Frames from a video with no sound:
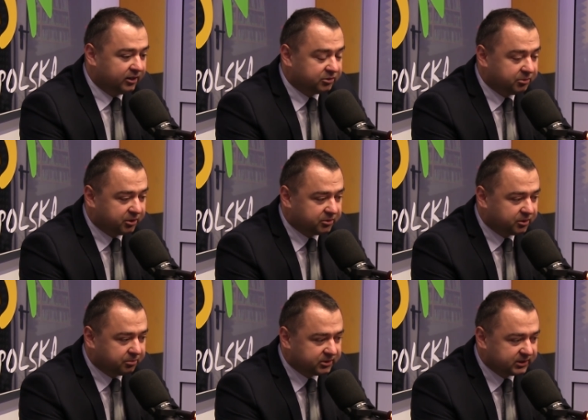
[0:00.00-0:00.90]
No w tym
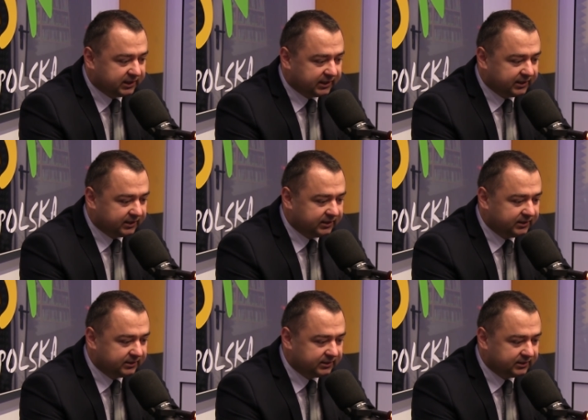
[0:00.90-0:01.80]
roku to pozostaje
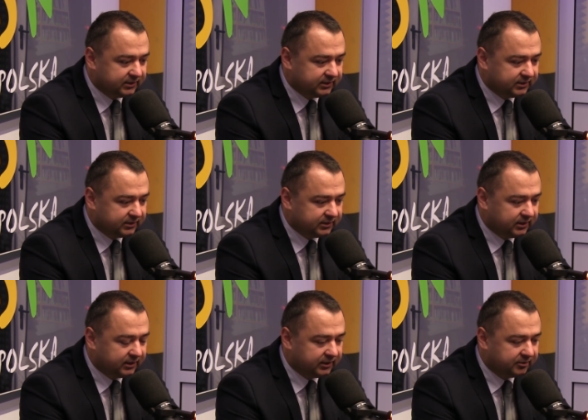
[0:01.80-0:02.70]
e,
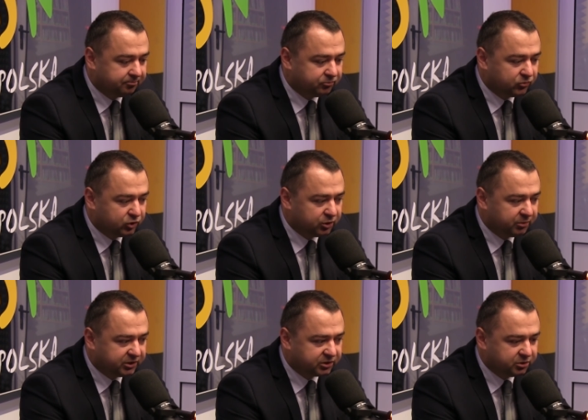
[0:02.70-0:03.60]

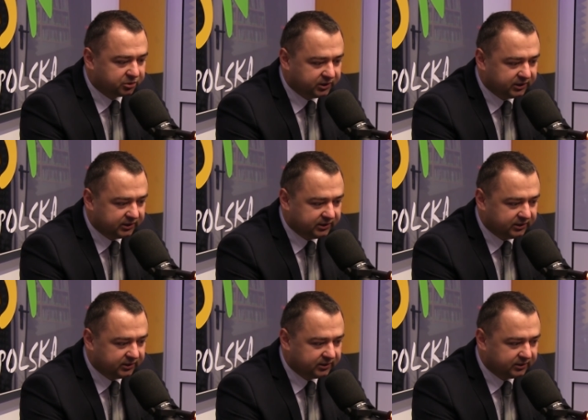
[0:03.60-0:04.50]
trzymać kciuki
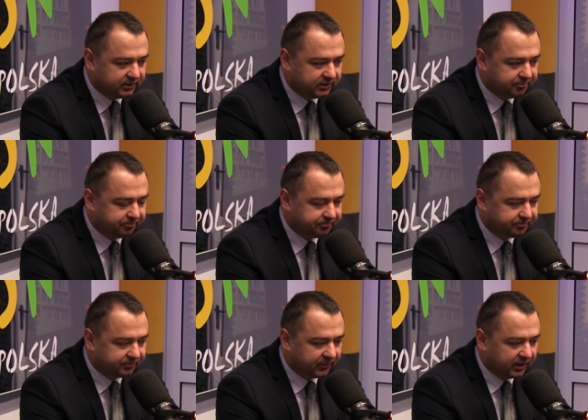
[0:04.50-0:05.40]
i y,
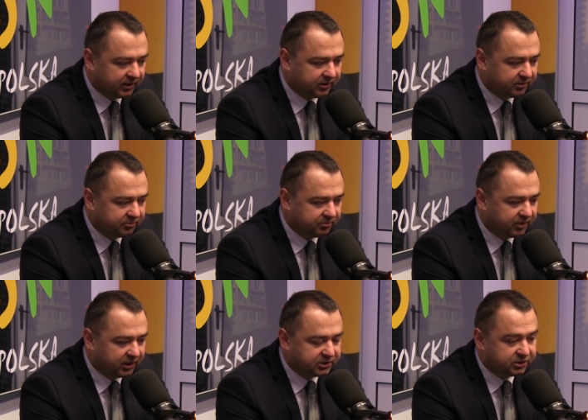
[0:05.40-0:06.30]

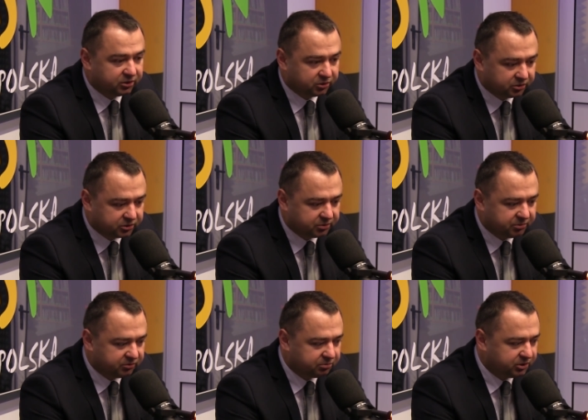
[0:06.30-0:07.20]
walczyć o to,
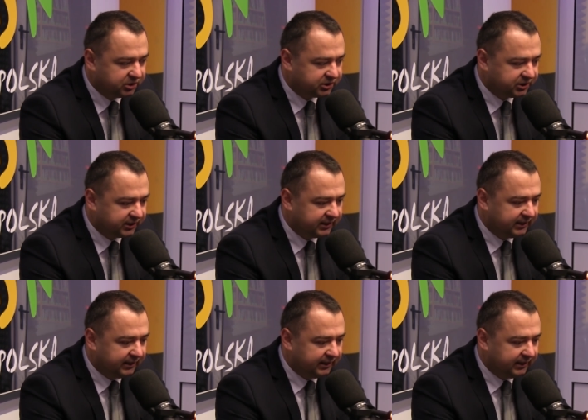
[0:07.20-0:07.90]
żeby w budżecie